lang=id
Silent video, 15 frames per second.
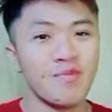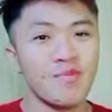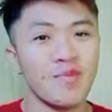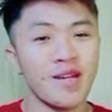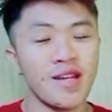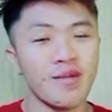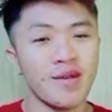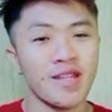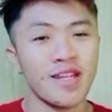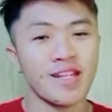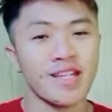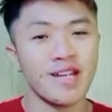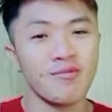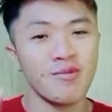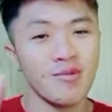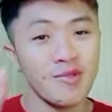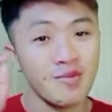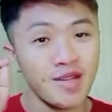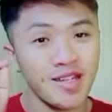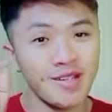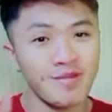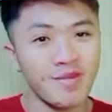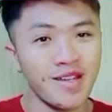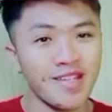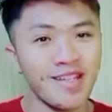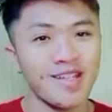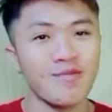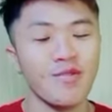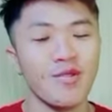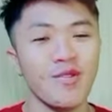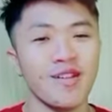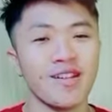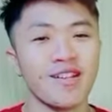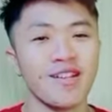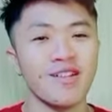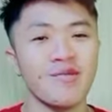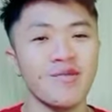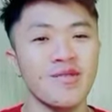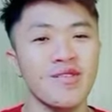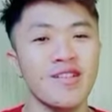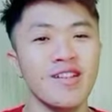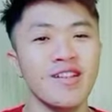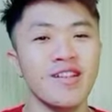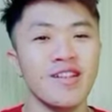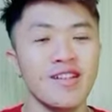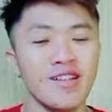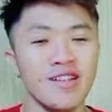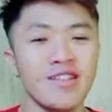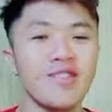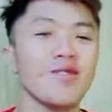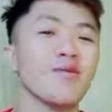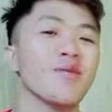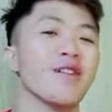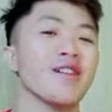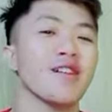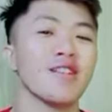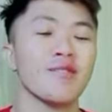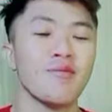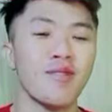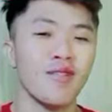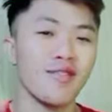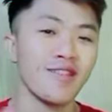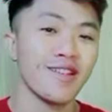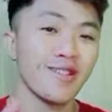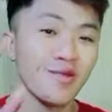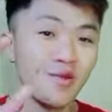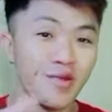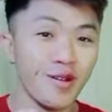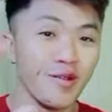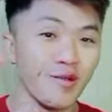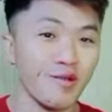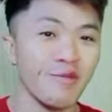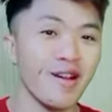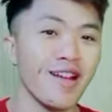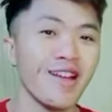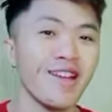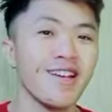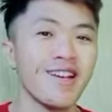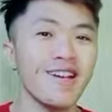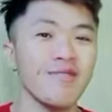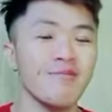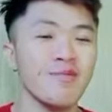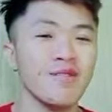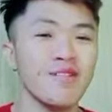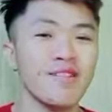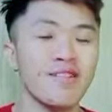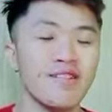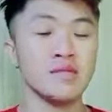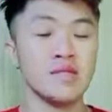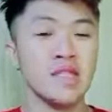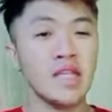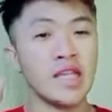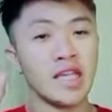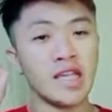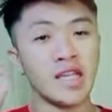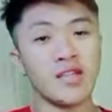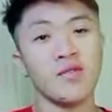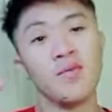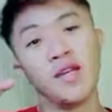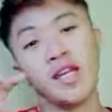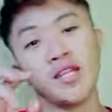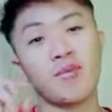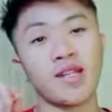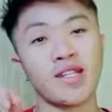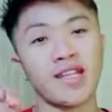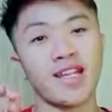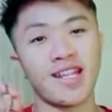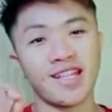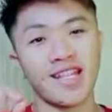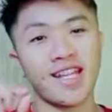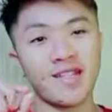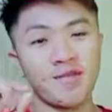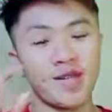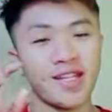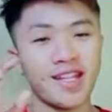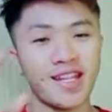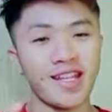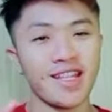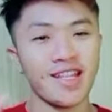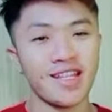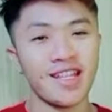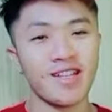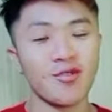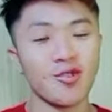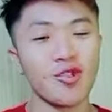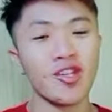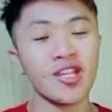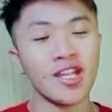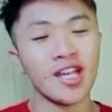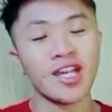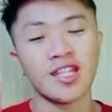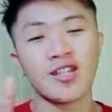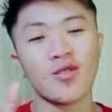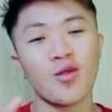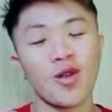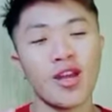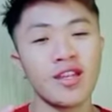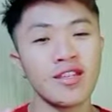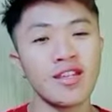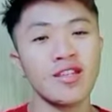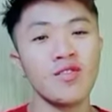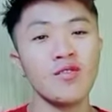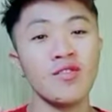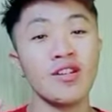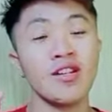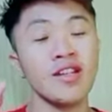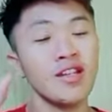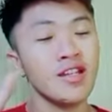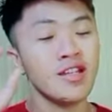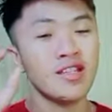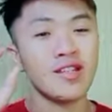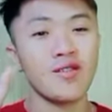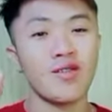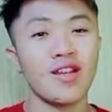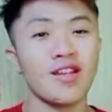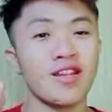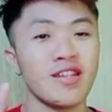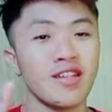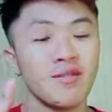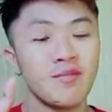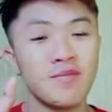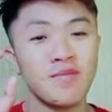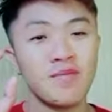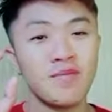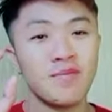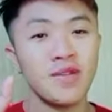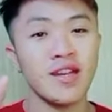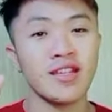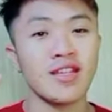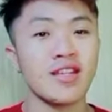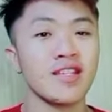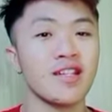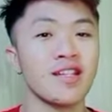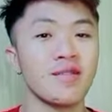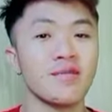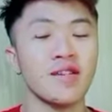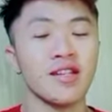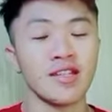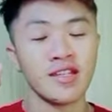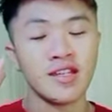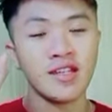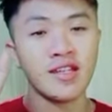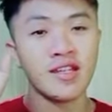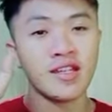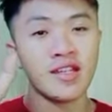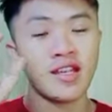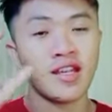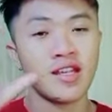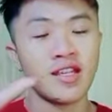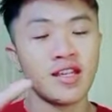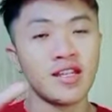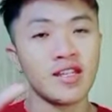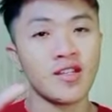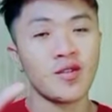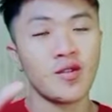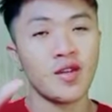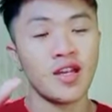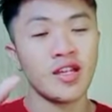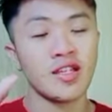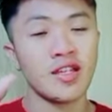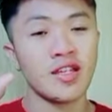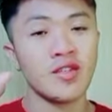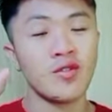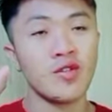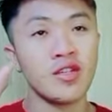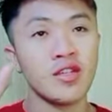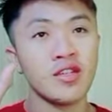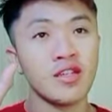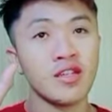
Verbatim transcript: pendapatan kamu semakin banyak kebutuhan kamu itu bes pokoknya itu udah hukum alam itu biasa persyaratan persyaratannya harus diingat sekolahnya itu ya sekolah kayak biasanya lah bias kalian sekolahnya itu di